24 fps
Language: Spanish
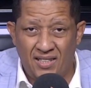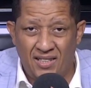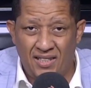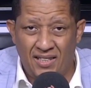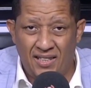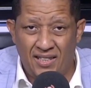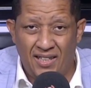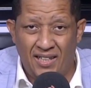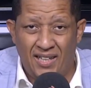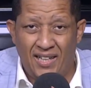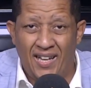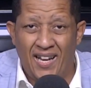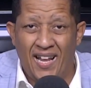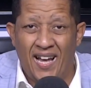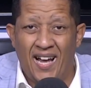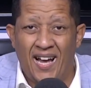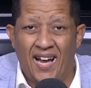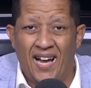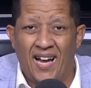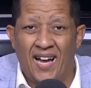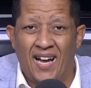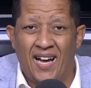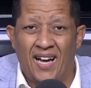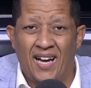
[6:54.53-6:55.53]

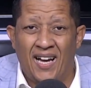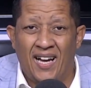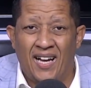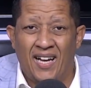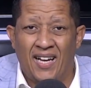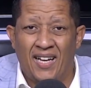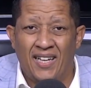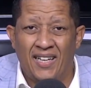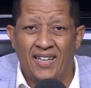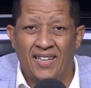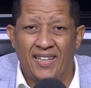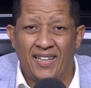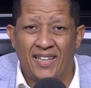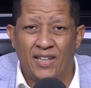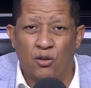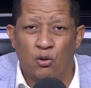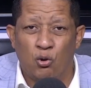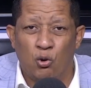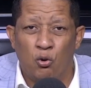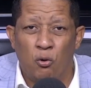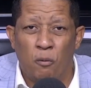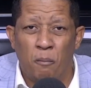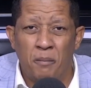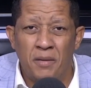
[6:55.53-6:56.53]
la
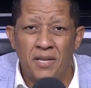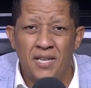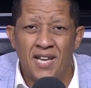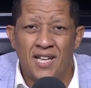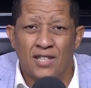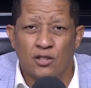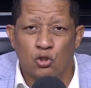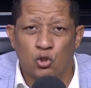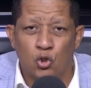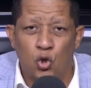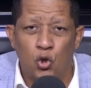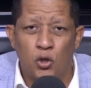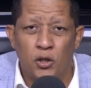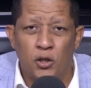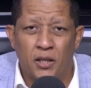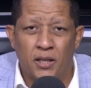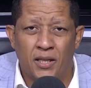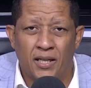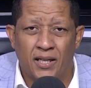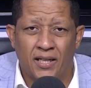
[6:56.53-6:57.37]
economía sólida